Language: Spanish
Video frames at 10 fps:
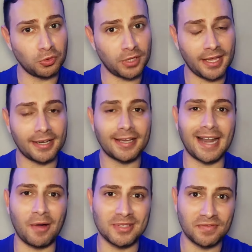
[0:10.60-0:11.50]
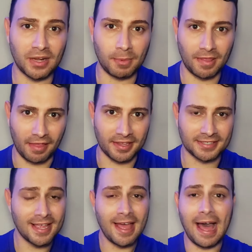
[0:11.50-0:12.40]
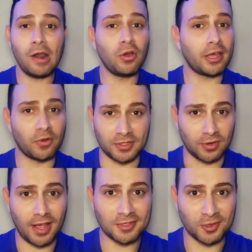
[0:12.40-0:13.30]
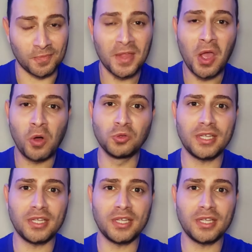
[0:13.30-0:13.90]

contraer graves enfermedades, a lo que no hizo caso. Un